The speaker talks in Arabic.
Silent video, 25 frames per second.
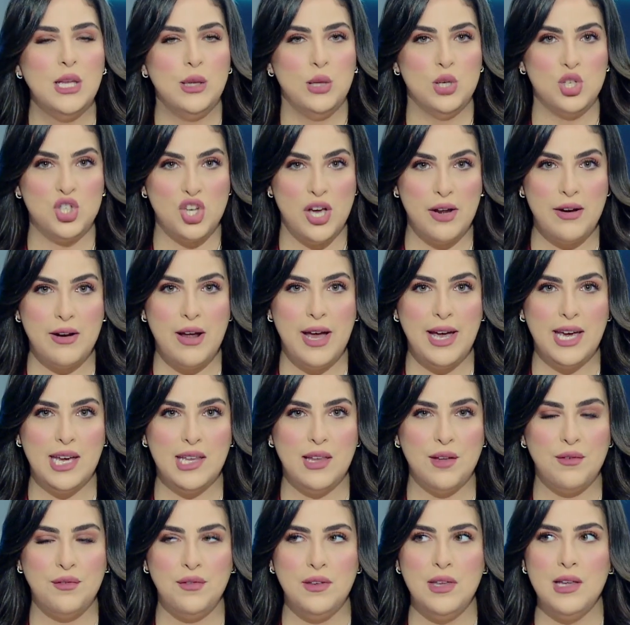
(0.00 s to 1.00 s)
نشرح
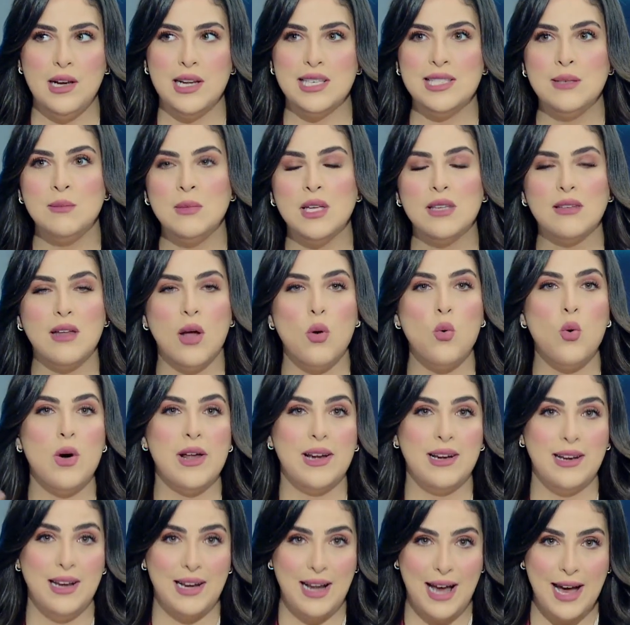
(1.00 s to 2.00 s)
كده فيه لازم
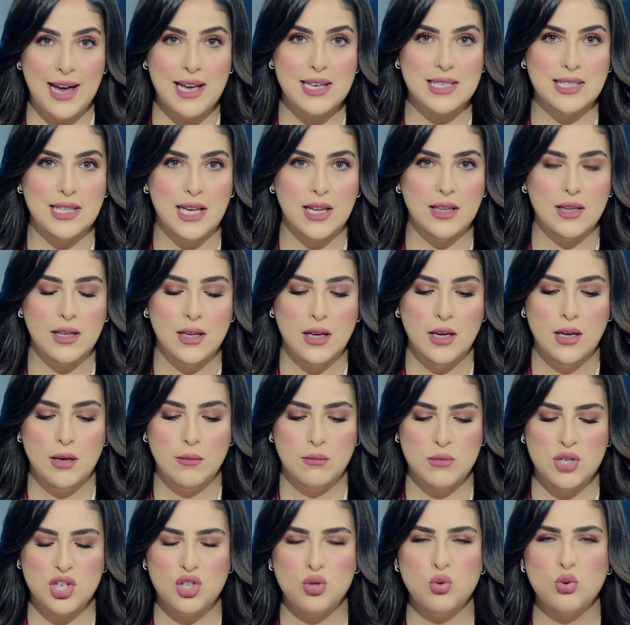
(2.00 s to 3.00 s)
نطور للاحسن
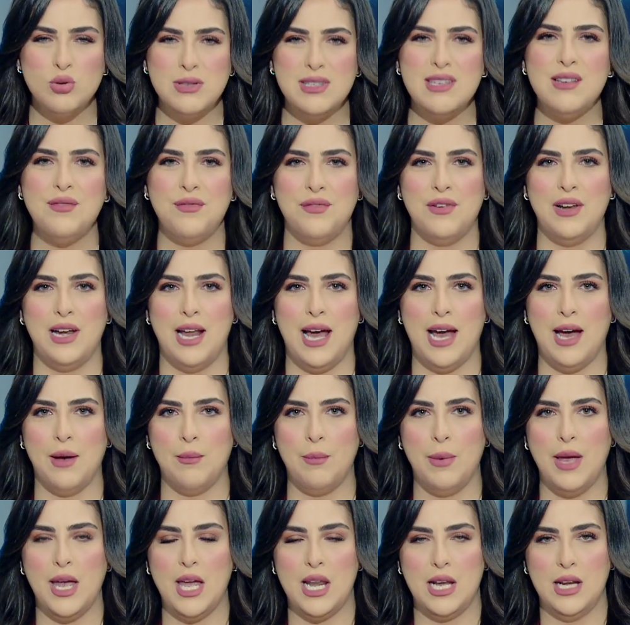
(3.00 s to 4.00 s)
مش نضيف
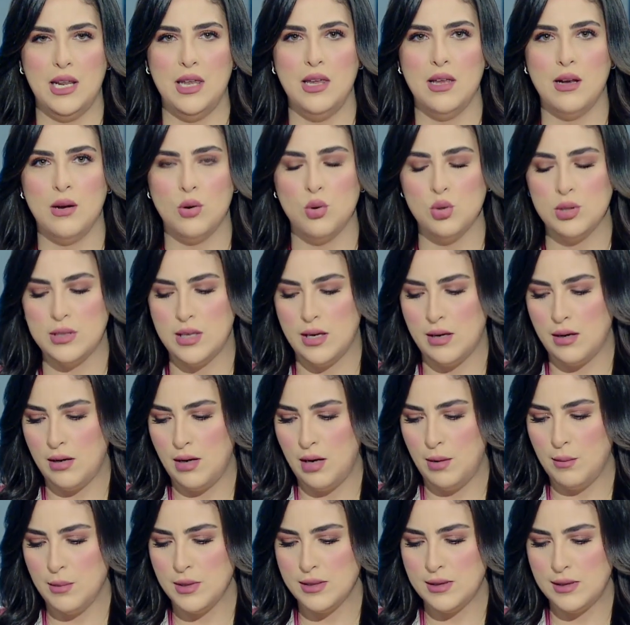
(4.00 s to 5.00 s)
الاعباء
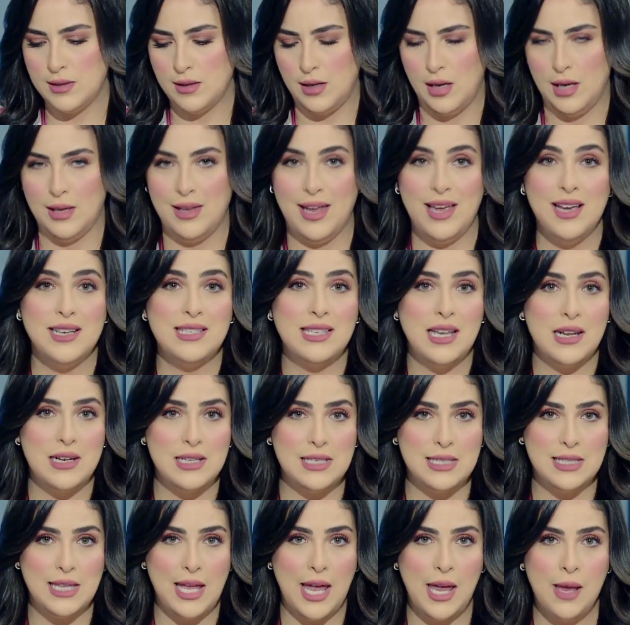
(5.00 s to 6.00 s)
للاسر المصريه ده يحصل
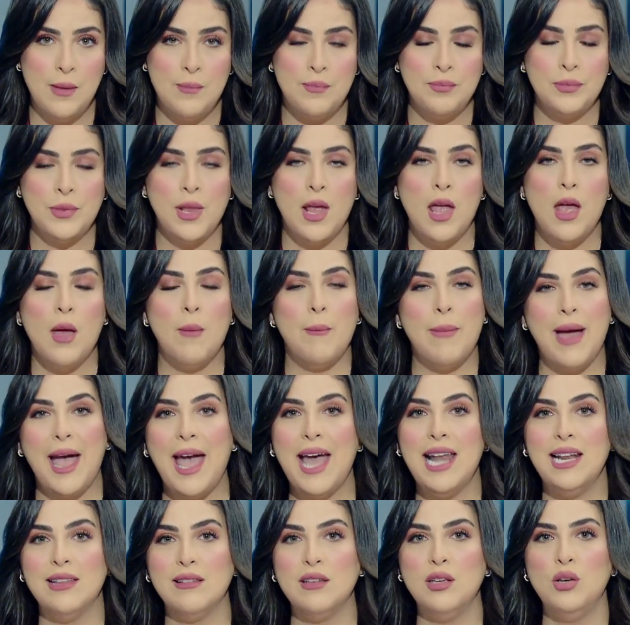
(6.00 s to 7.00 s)
ازاي
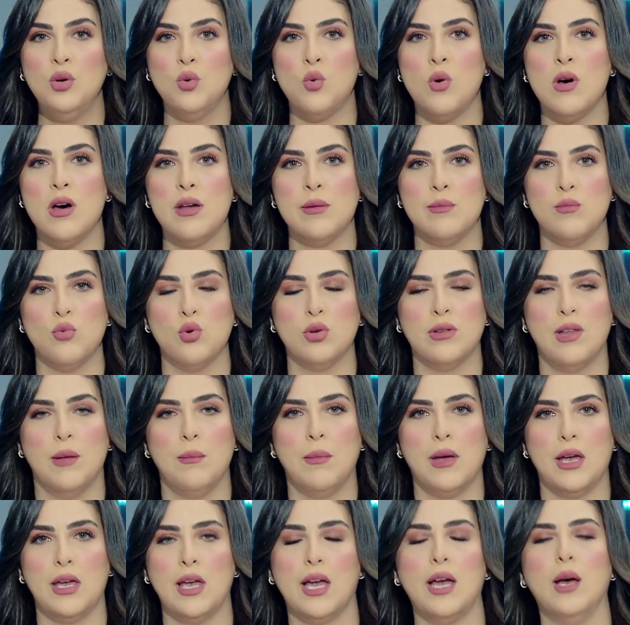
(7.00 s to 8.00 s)
بحاله حوار
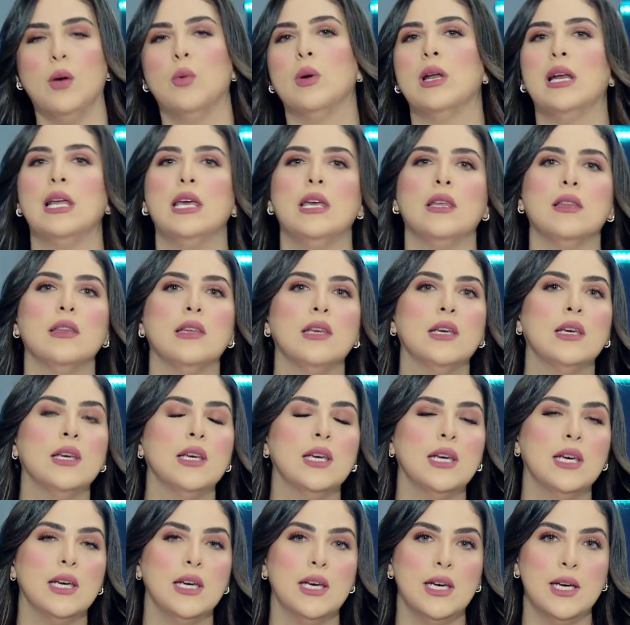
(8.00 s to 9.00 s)
مجتمعي حوالين
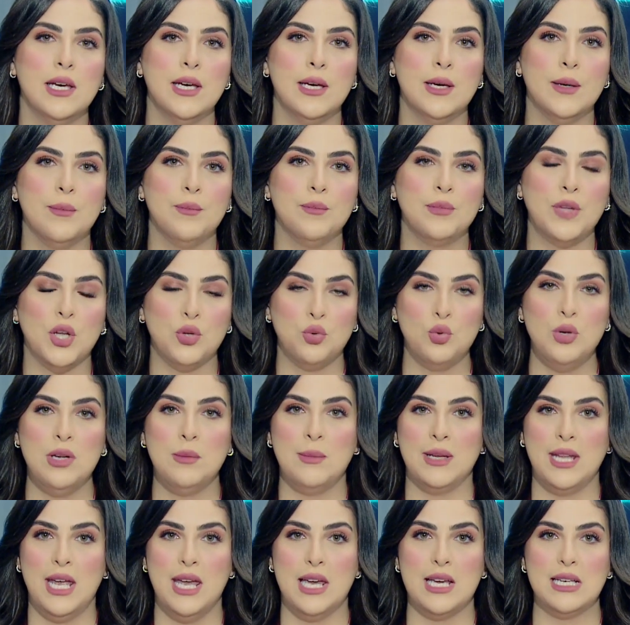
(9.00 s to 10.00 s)
آه،
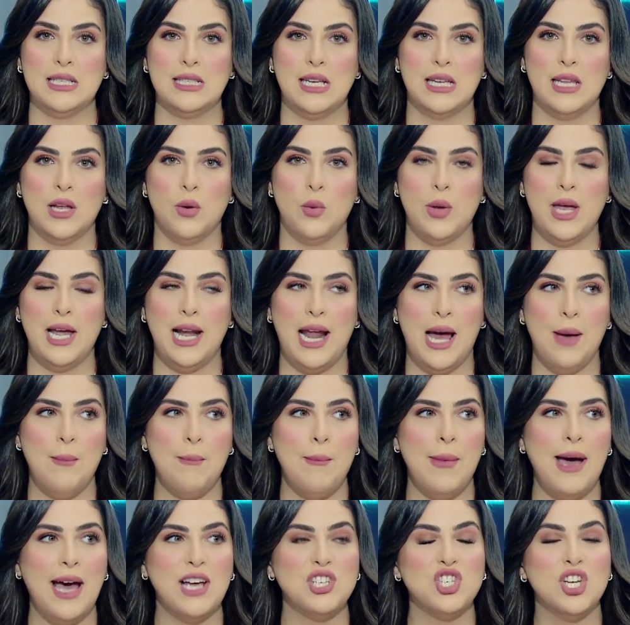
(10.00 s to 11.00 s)
تطوير مناهج الثانويه
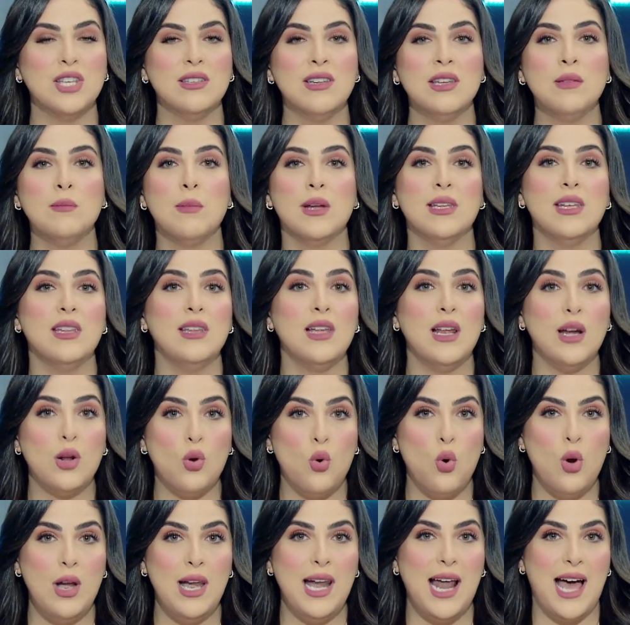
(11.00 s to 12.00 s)
العامه عشان نضمن ان
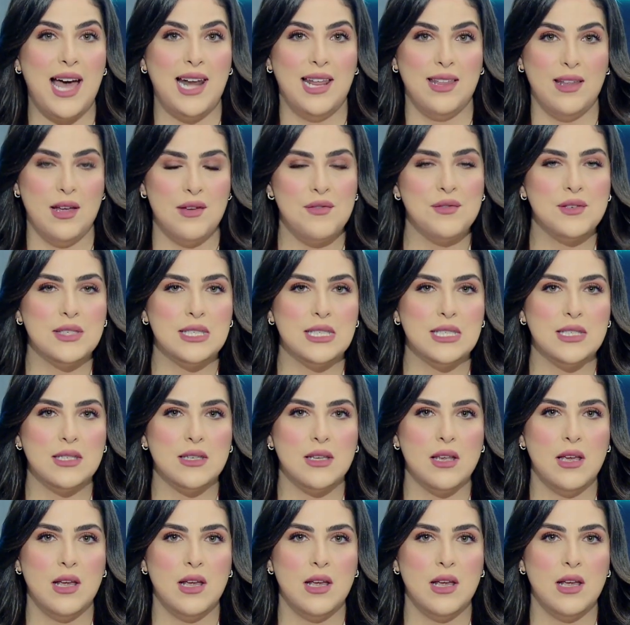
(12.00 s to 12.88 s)
الكل على نفس